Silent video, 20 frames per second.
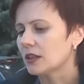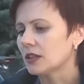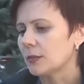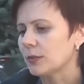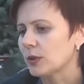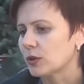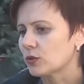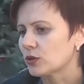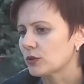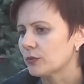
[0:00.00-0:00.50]

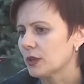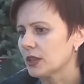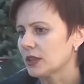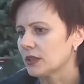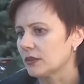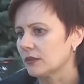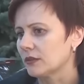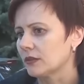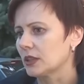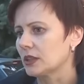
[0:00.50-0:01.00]
она
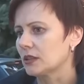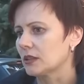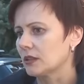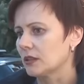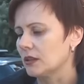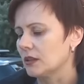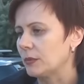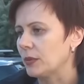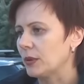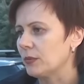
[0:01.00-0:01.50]
предусматривает
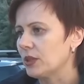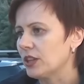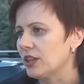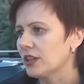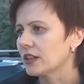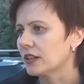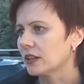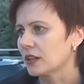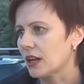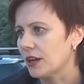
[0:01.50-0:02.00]
а,
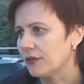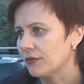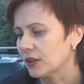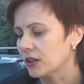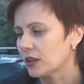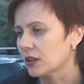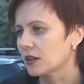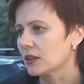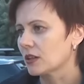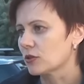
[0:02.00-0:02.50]
применение
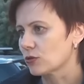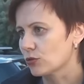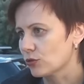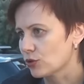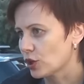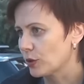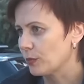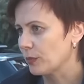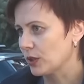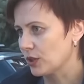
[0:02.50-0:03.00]
графика
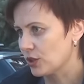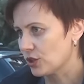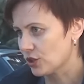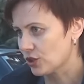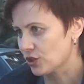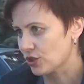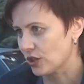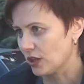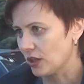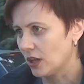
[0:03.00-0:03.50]
рассрочки
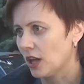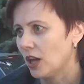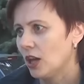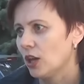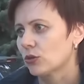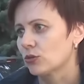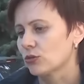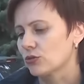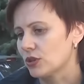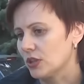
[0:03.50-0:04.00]
платежей.
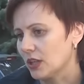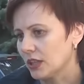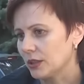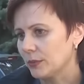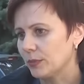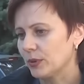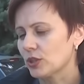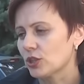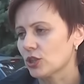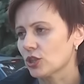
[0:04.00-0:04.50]
То есть
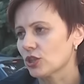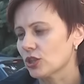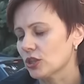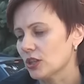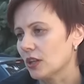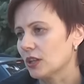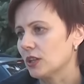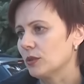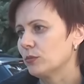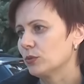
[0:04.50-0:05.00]
данные платежи
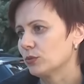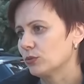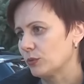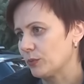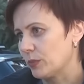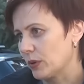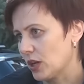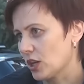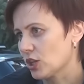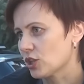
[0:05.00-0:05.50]
они
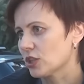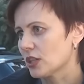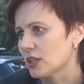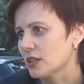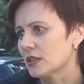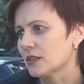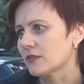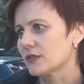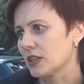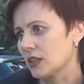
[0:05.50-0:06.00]
будут
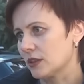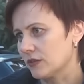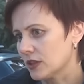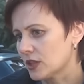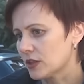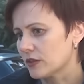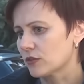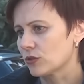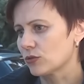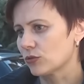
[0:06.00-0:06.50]
погашаться в
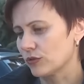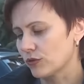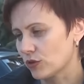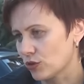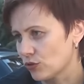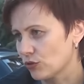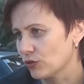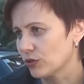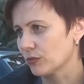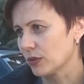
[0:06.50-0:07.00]
соответствии с
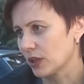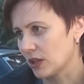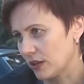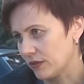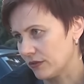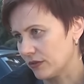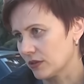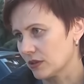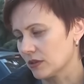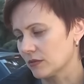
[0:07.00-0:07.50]
утвержденным
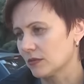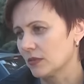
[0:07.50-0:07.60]
графиком.